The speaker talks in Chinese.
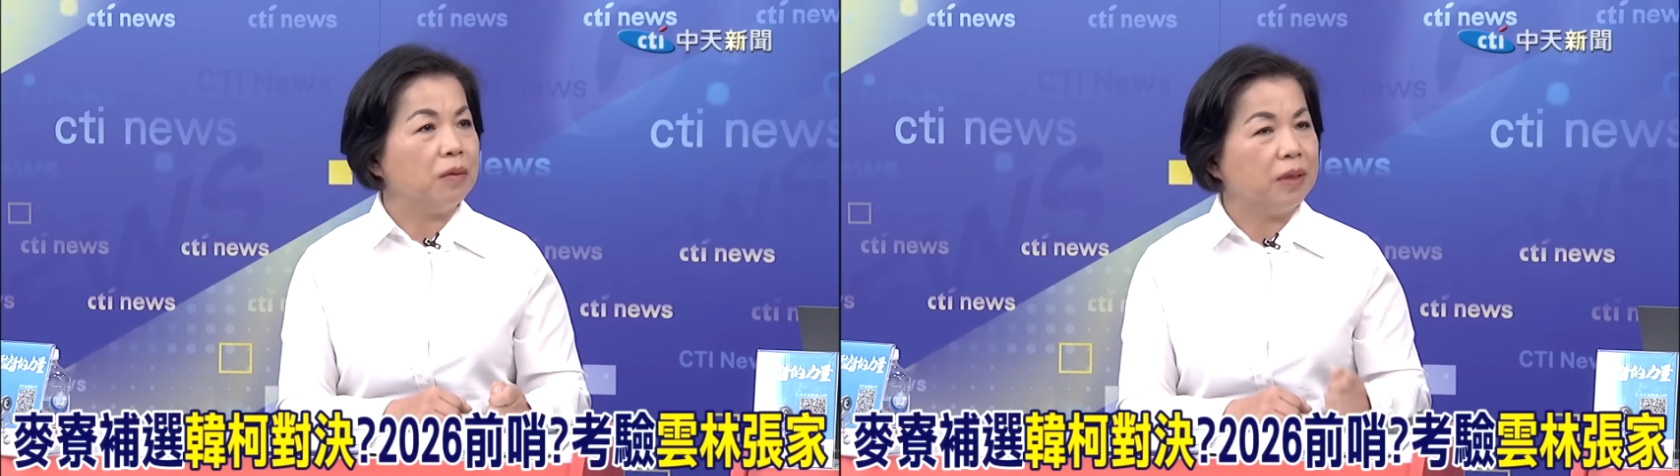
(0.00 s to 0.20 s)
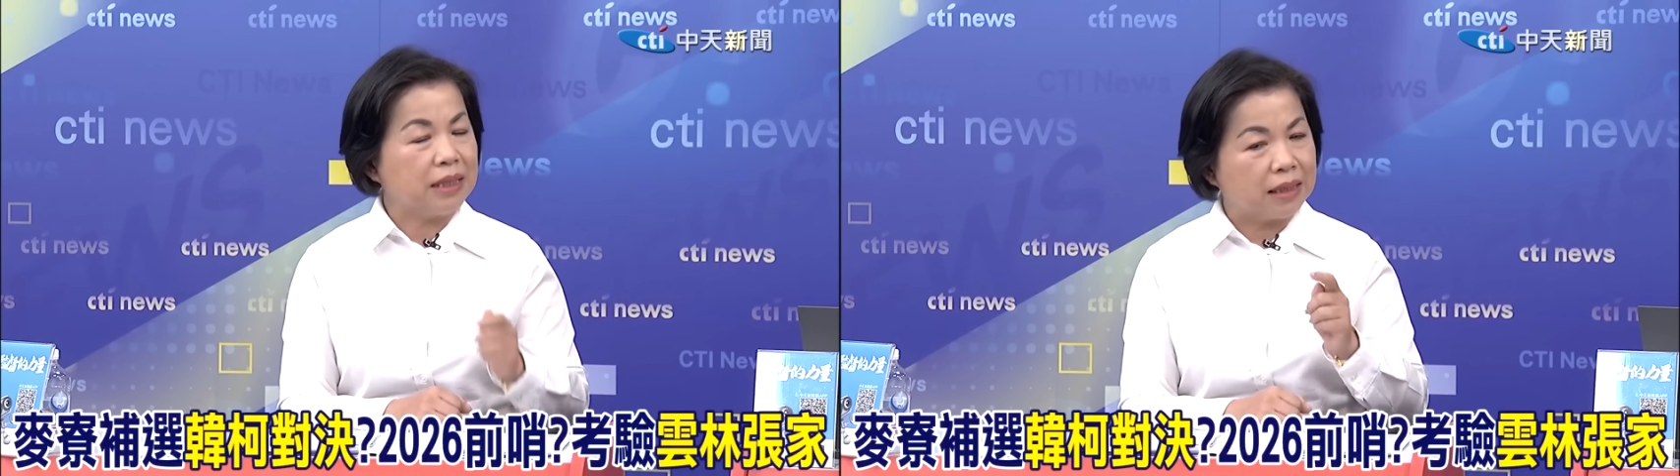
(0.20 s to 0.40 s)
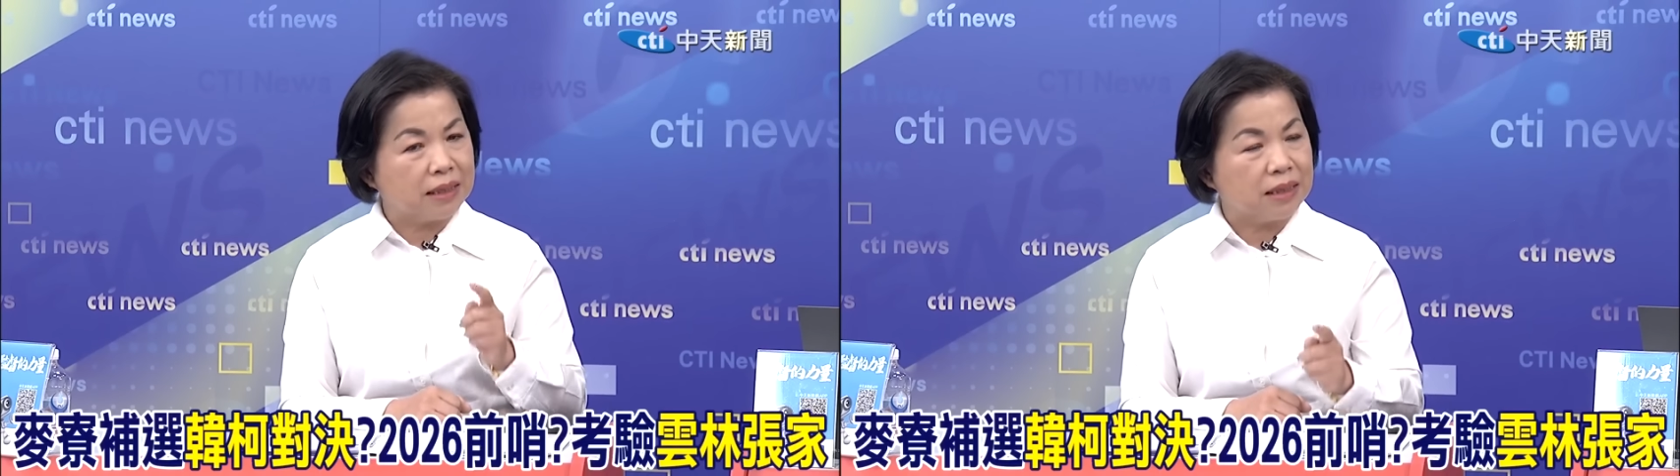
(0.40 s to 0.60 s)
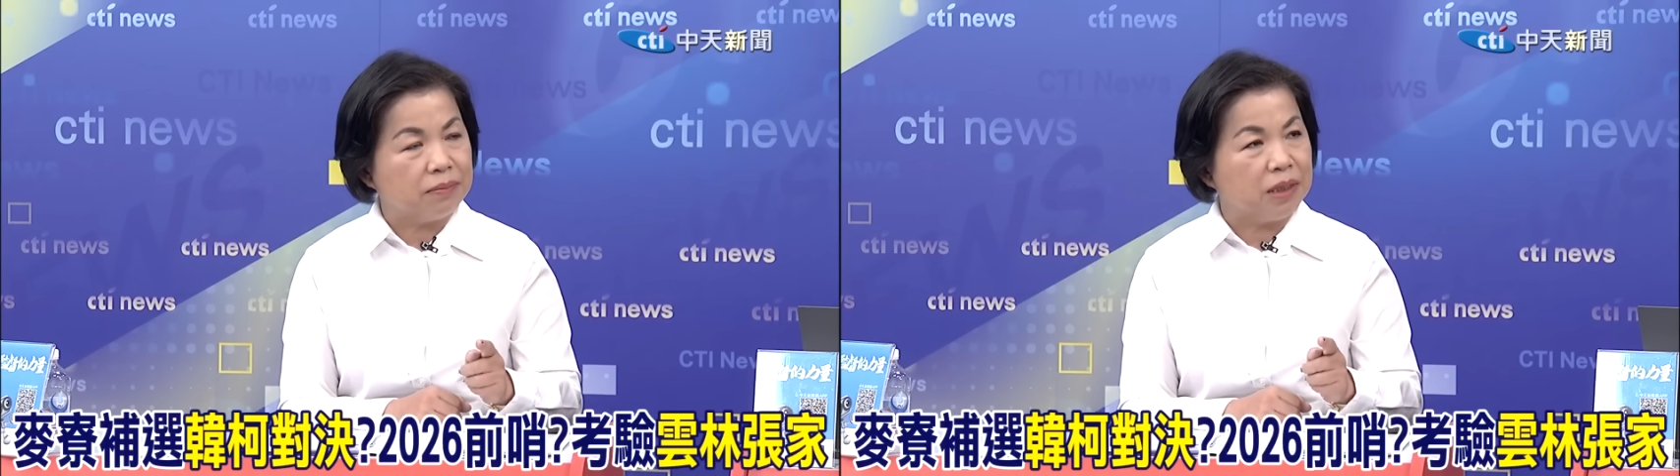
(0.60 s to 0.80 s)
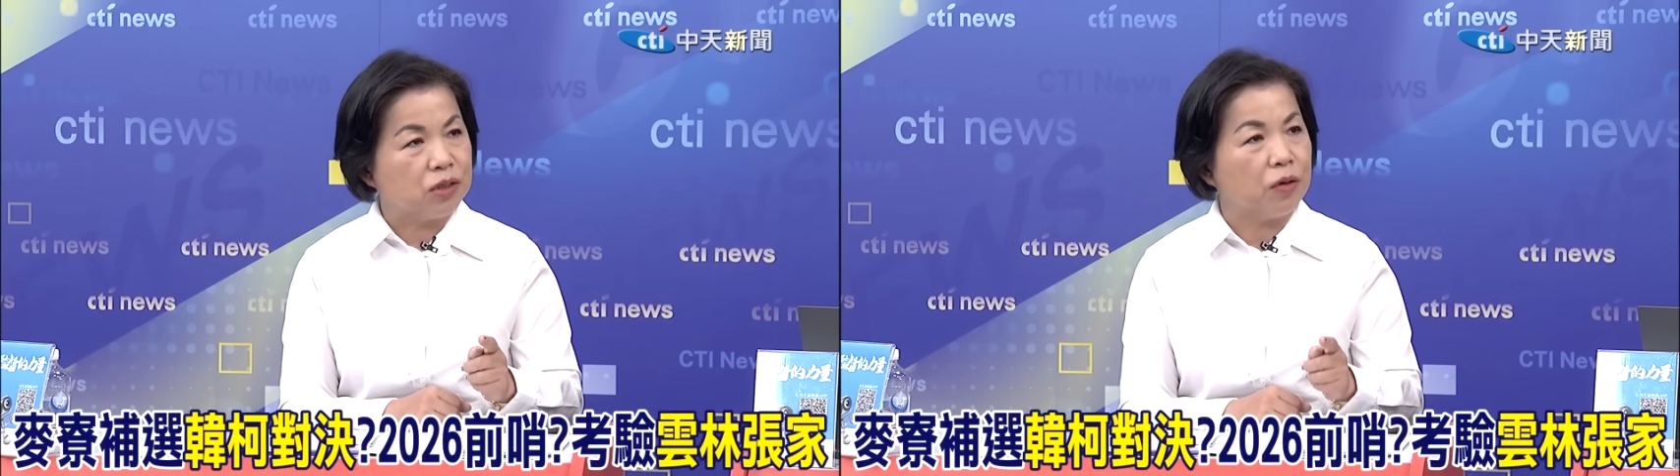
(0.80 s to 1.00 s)
我想这是
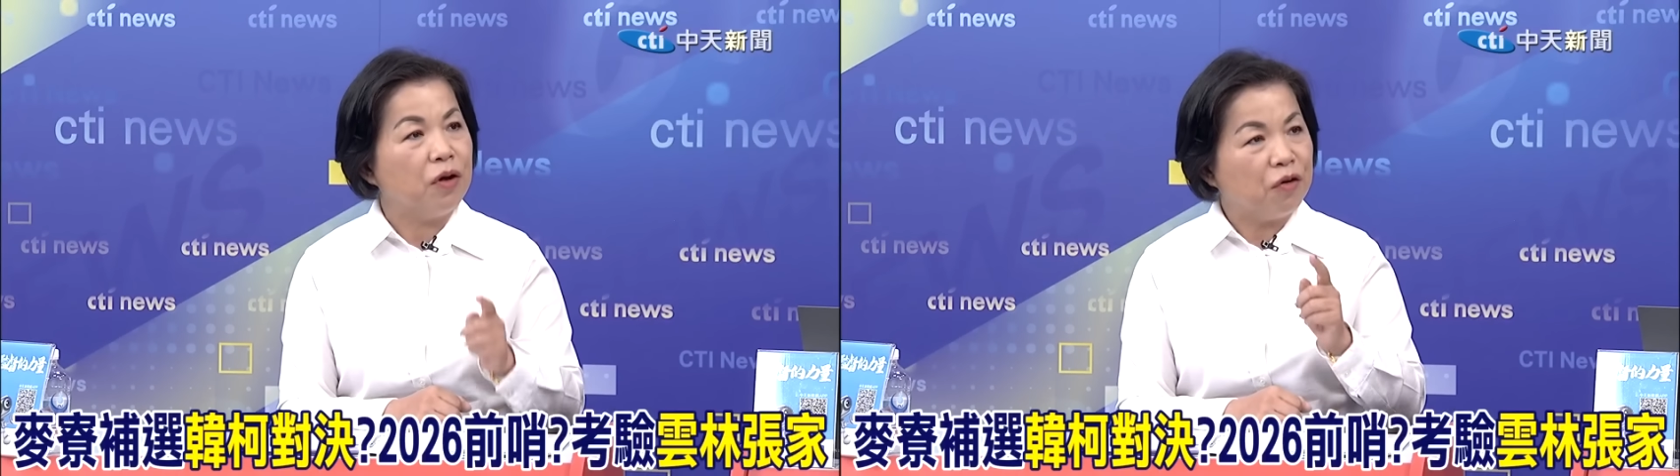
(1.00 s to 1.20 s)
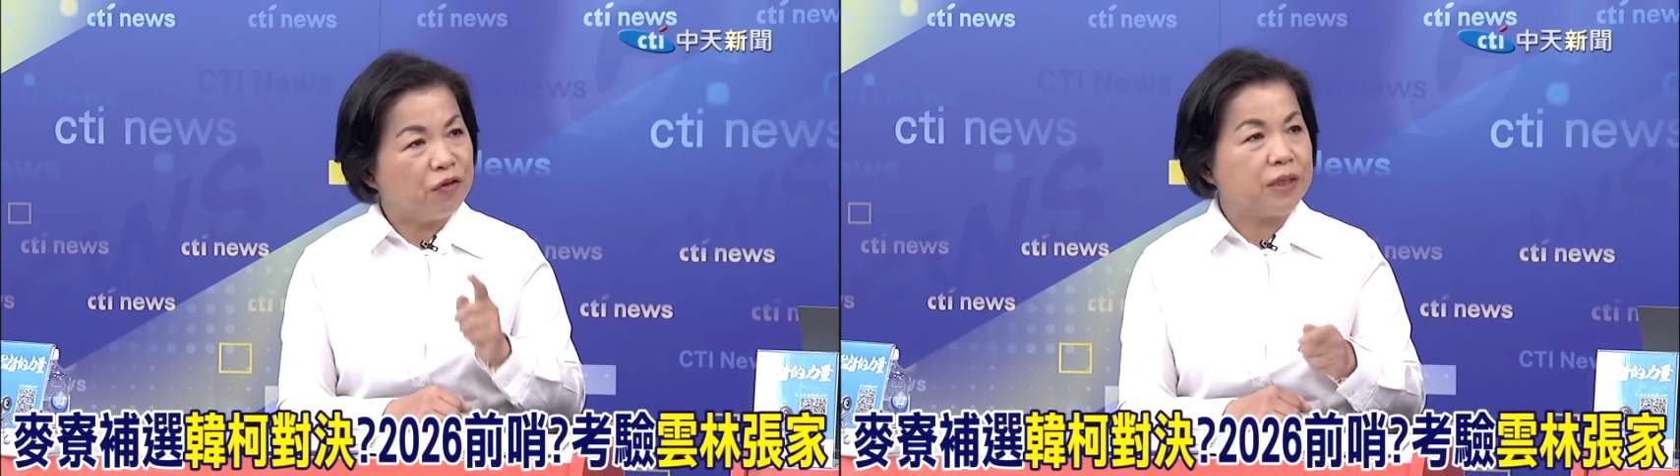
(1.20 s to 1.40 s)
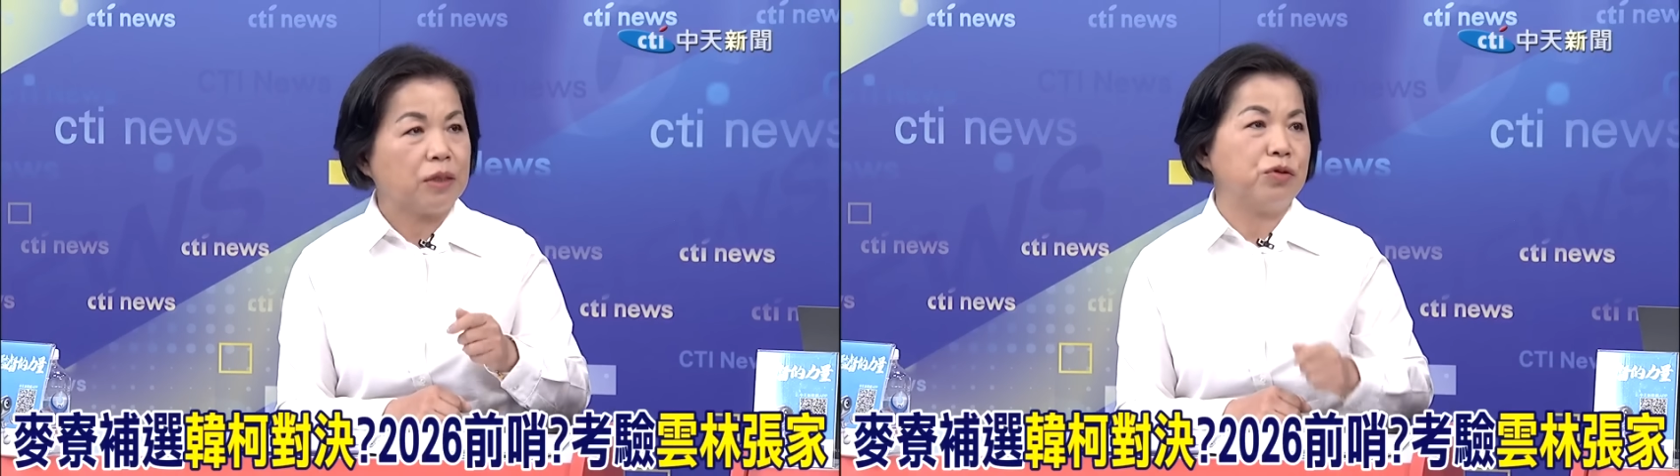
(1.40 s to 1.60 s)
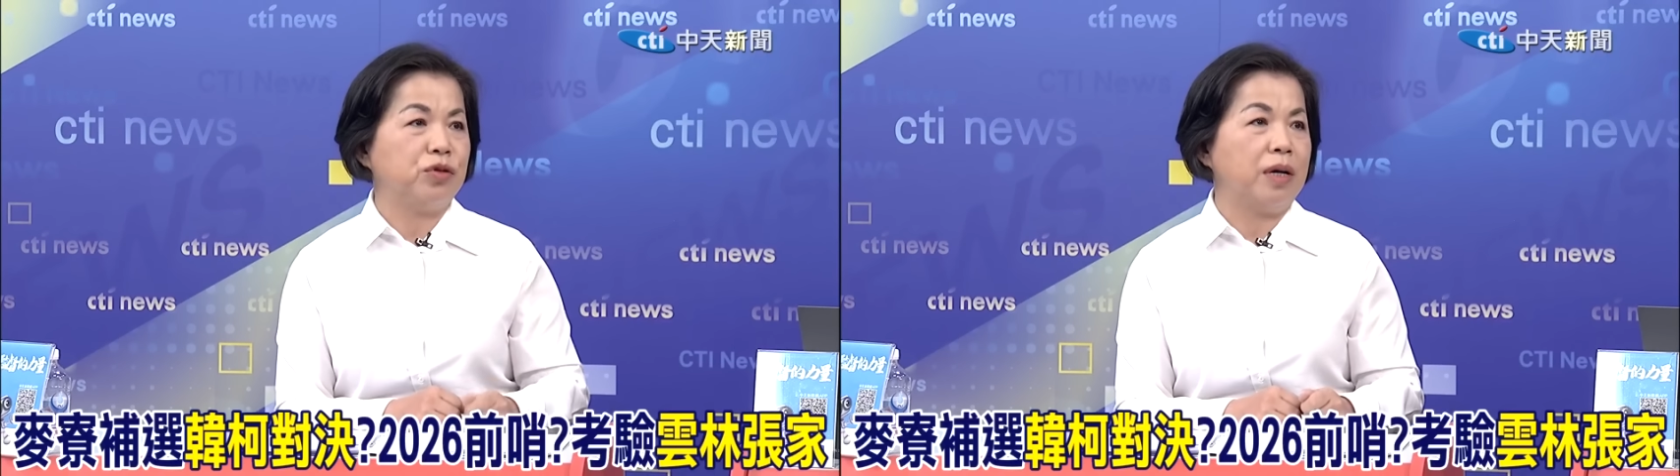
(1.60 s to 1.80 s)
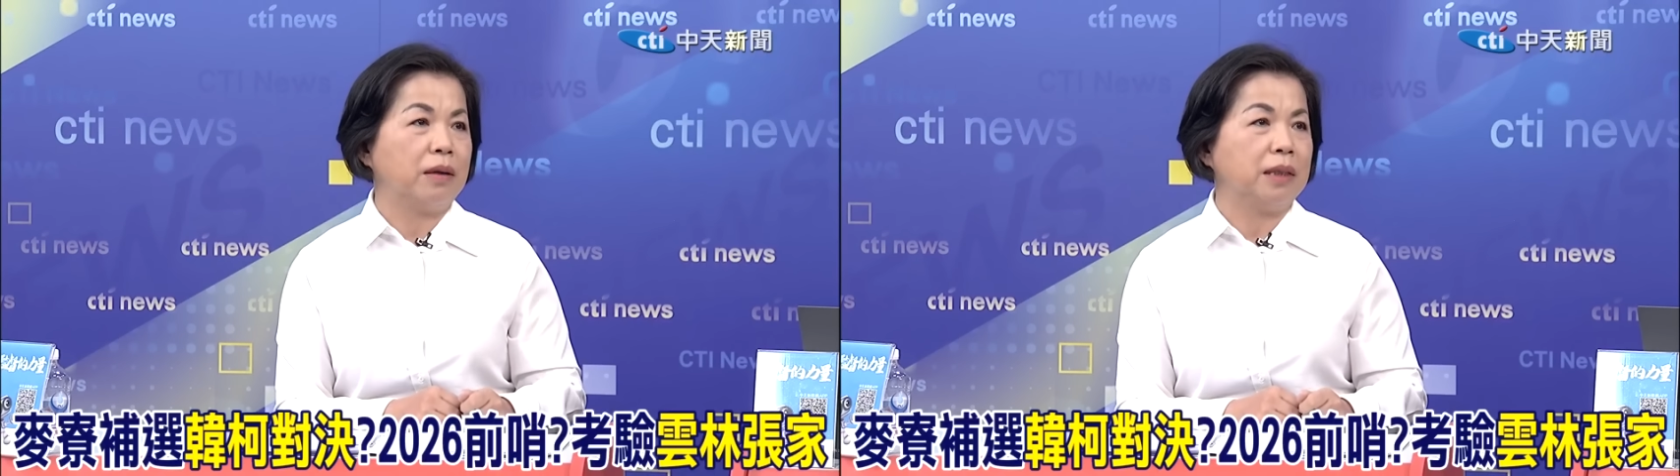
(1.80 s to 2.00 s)
民众非常需
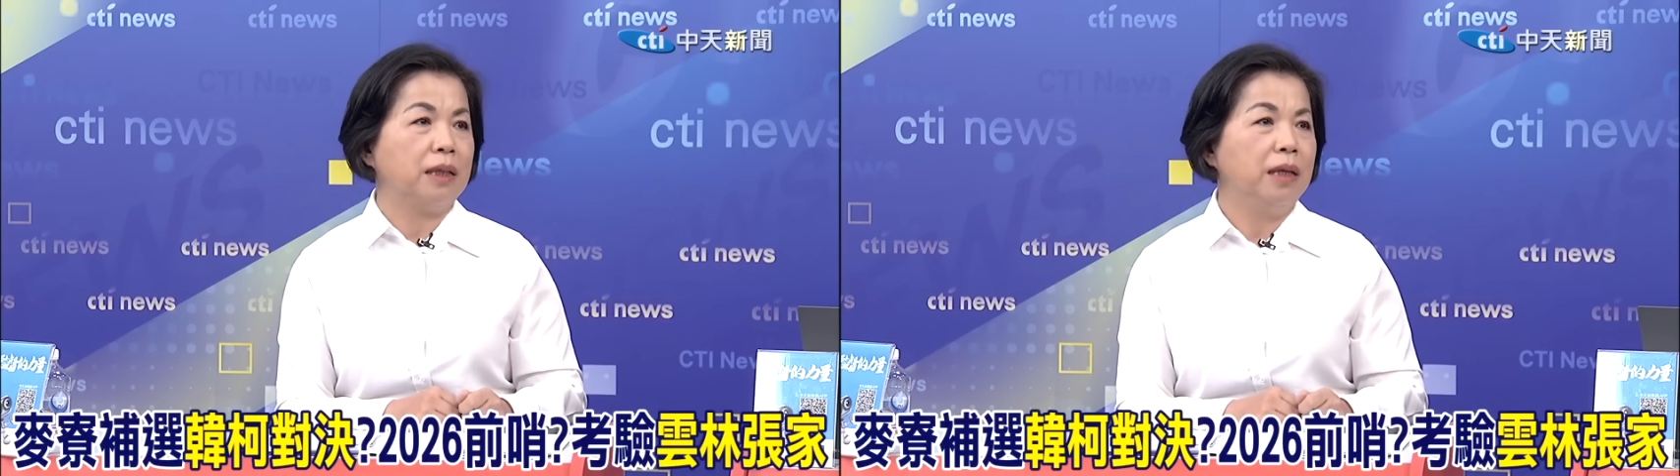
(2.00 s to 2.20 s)
要的，